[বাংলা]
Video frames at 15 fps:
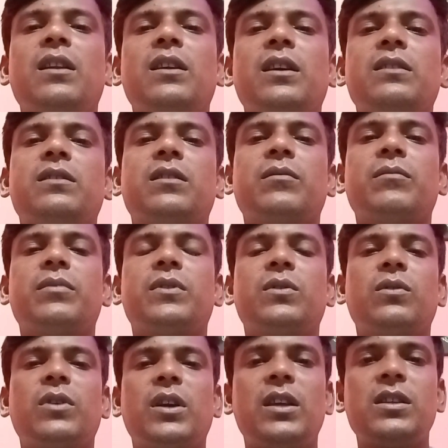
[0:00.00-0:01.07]
ঠিক আছে তো
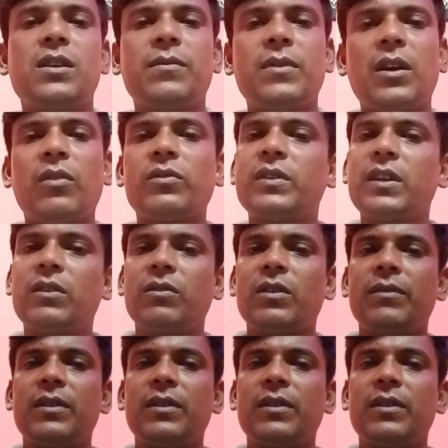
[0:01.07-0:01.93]
এই যে আমি এখন সেট করে